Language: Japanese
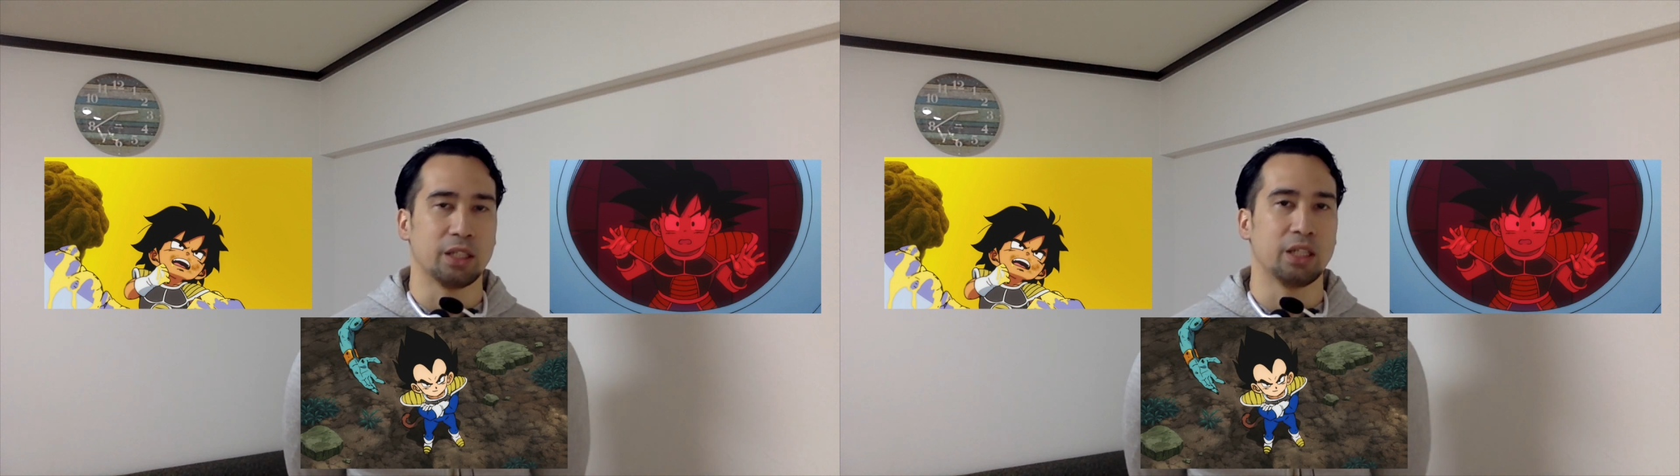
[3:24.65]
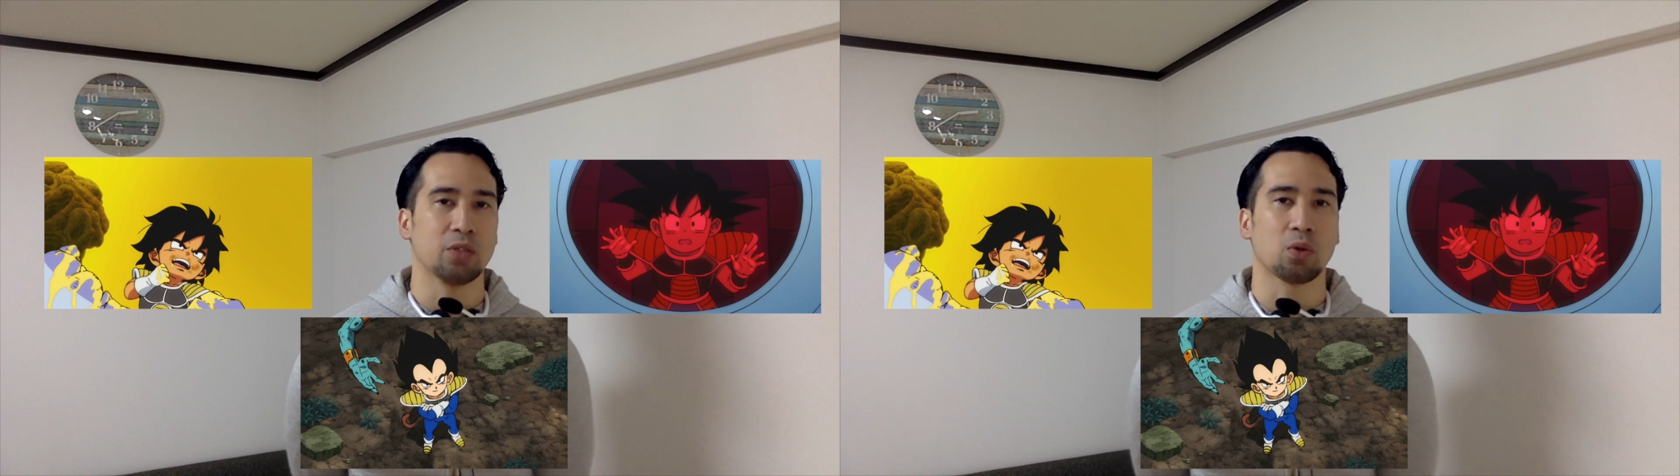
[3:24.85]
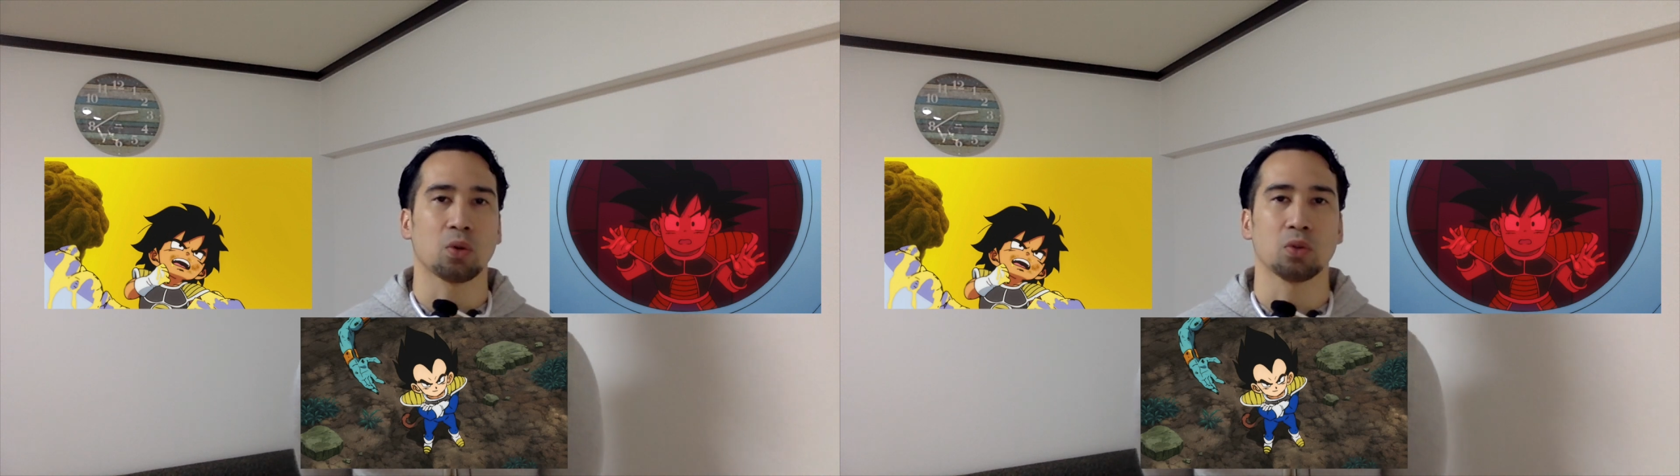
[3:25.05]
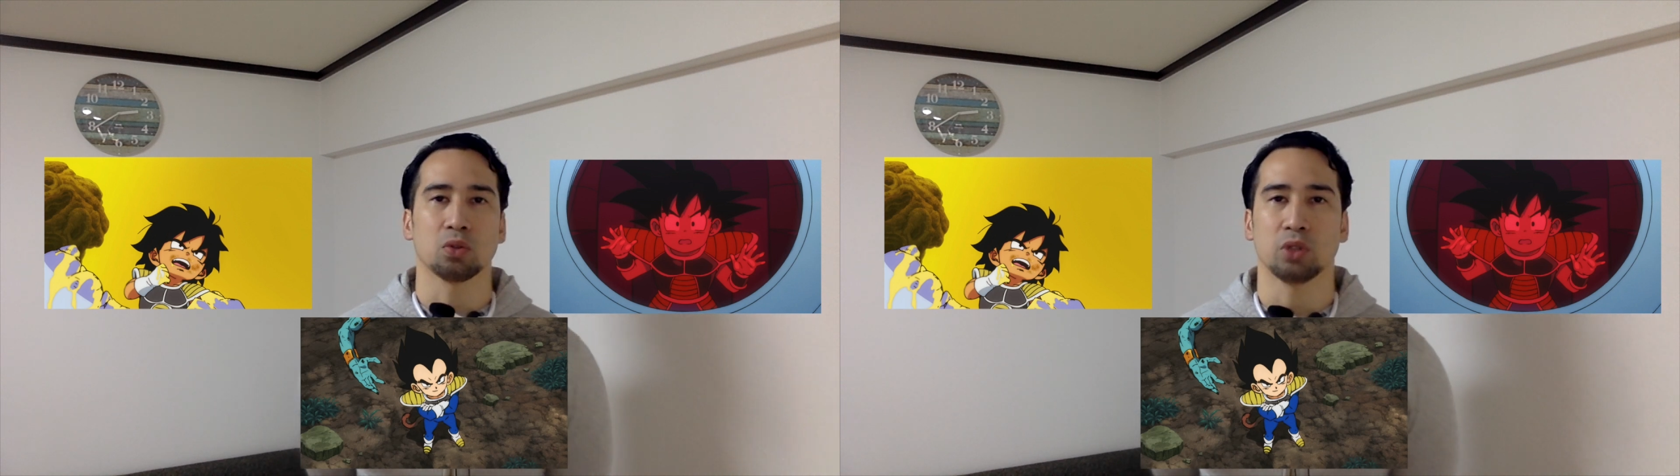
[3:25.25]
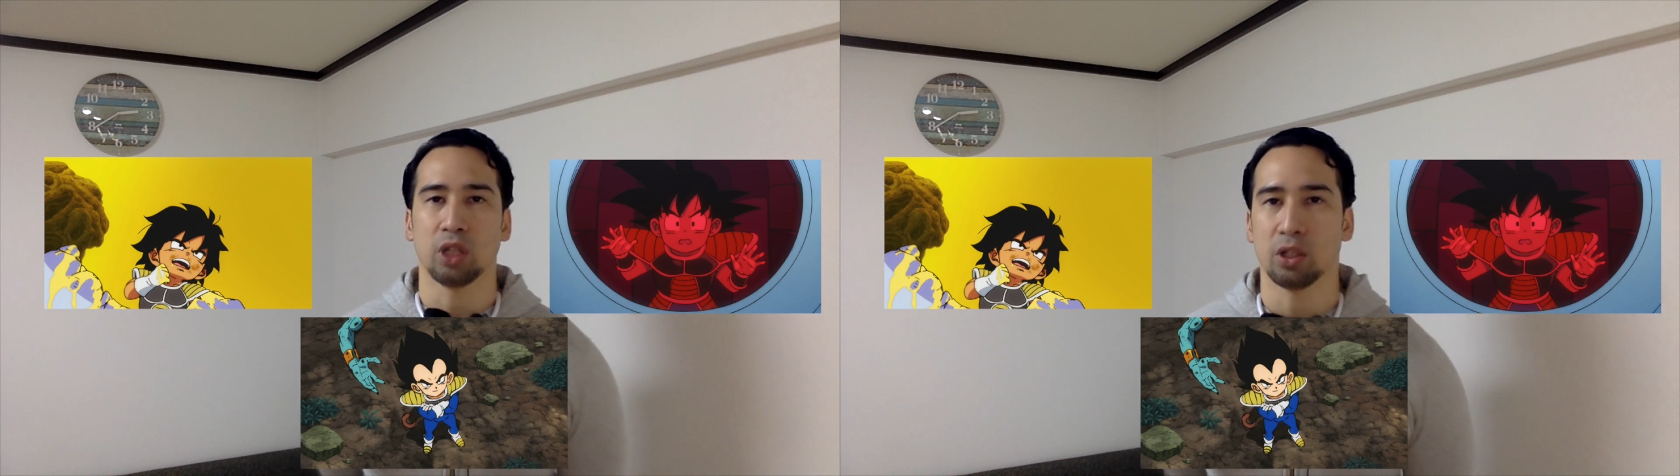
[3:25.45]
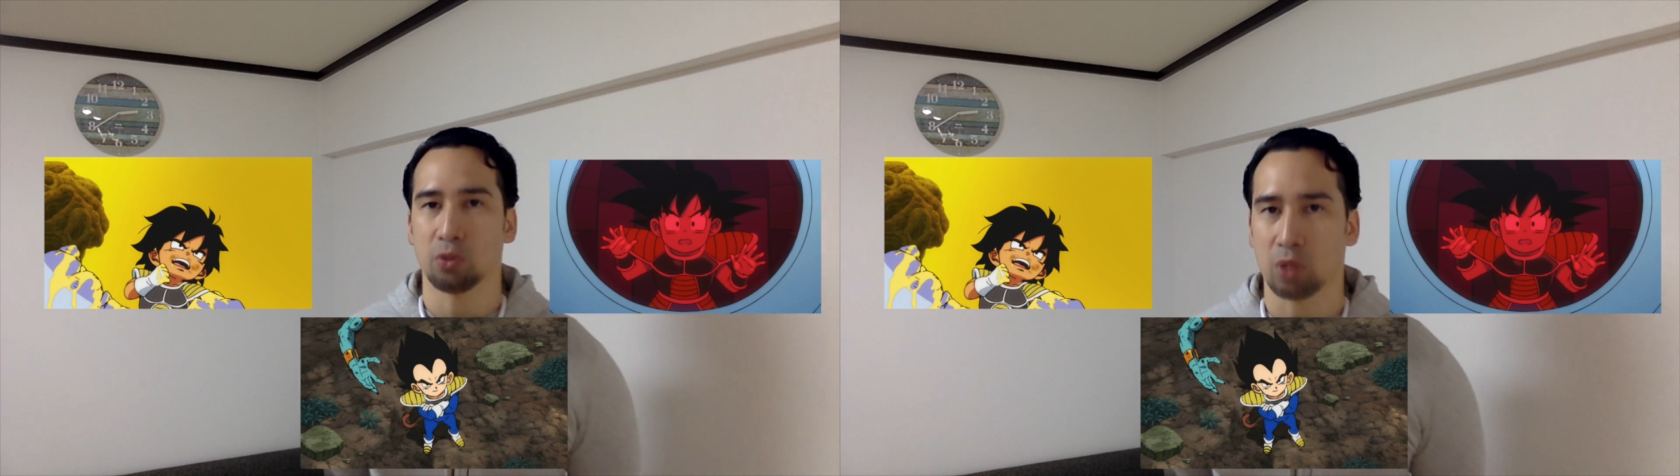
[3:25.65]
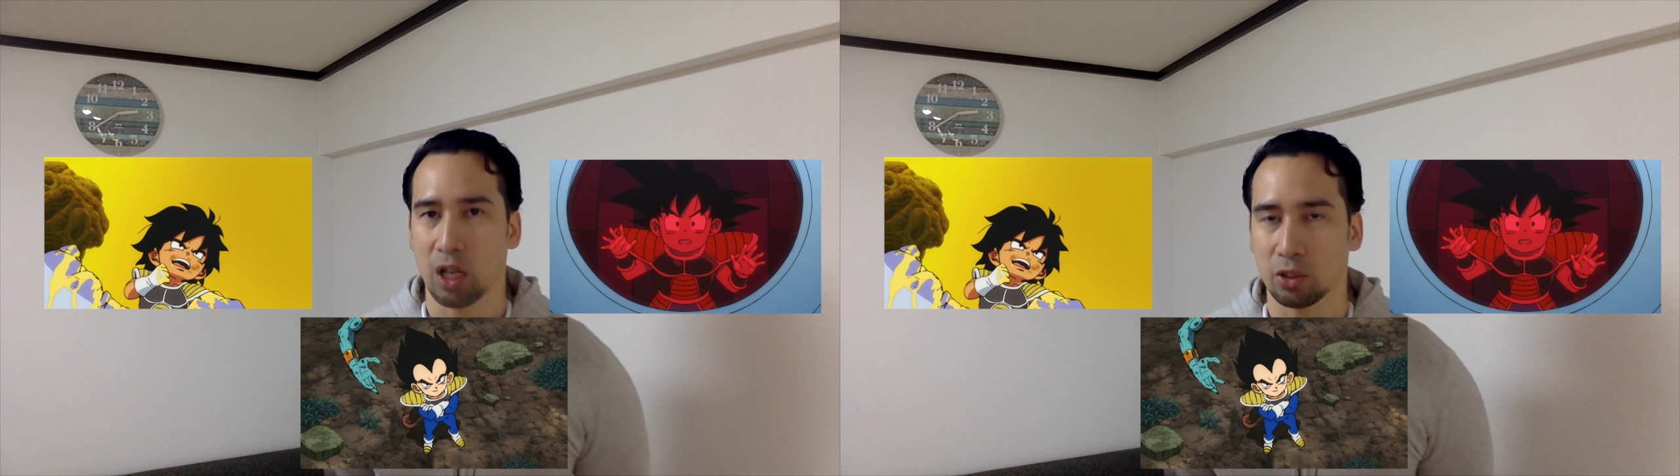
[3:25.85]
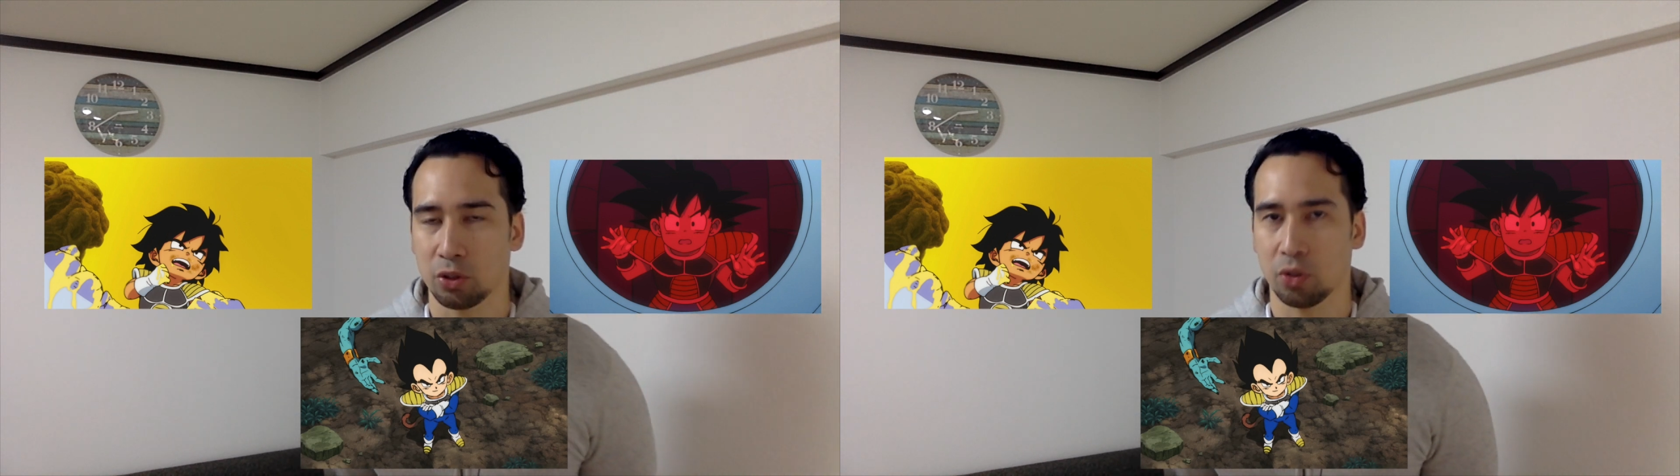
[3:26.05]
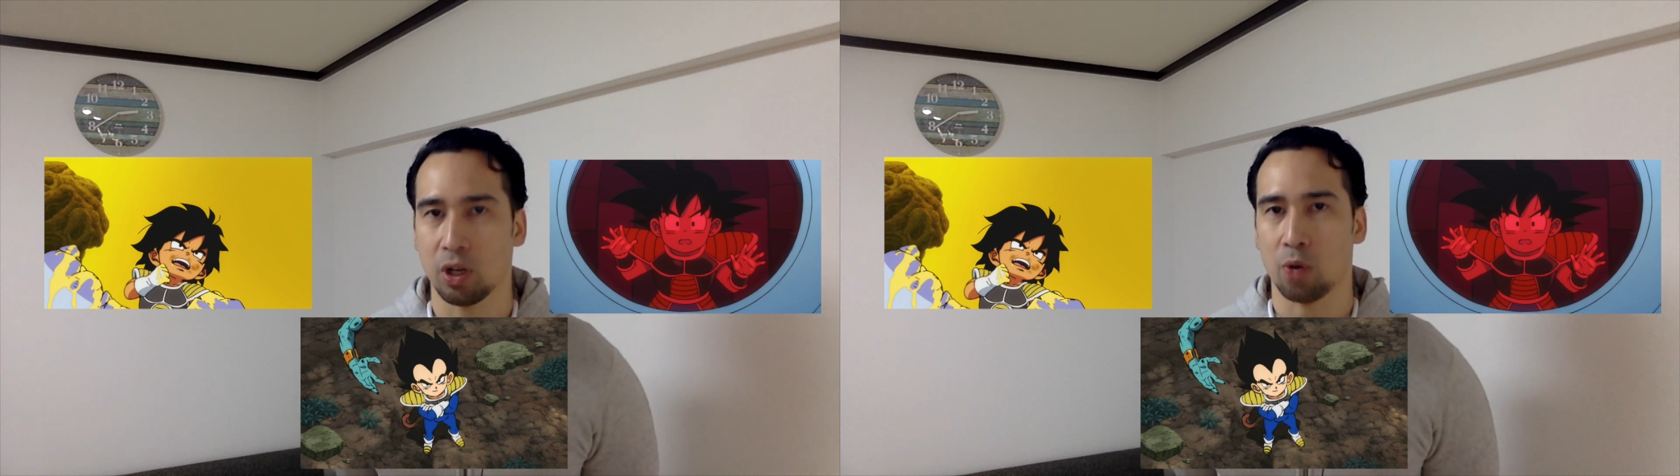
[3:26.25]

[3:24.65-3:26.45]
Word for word: 生き残っているのかというような